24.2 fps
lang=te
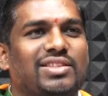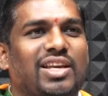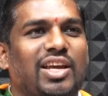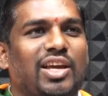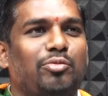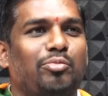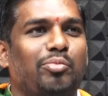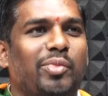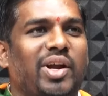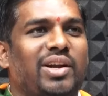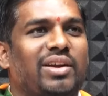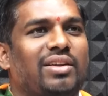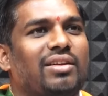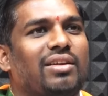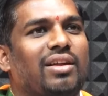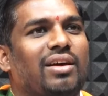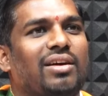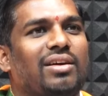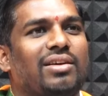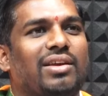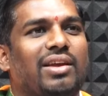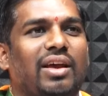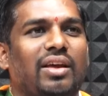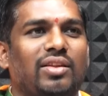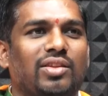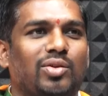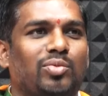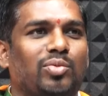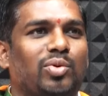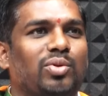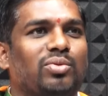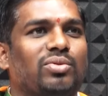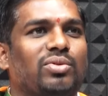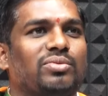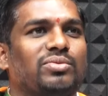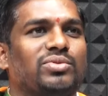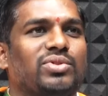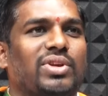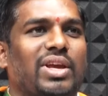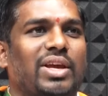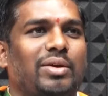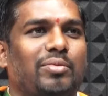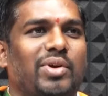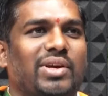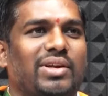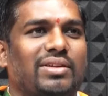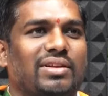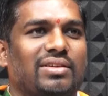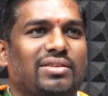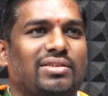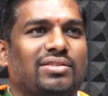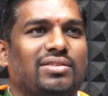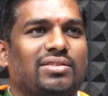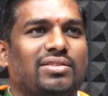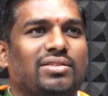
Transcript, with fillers: స్కీమ్ పెట్టినా కేంద్ర ప్రభుత్వం స్కీమే అది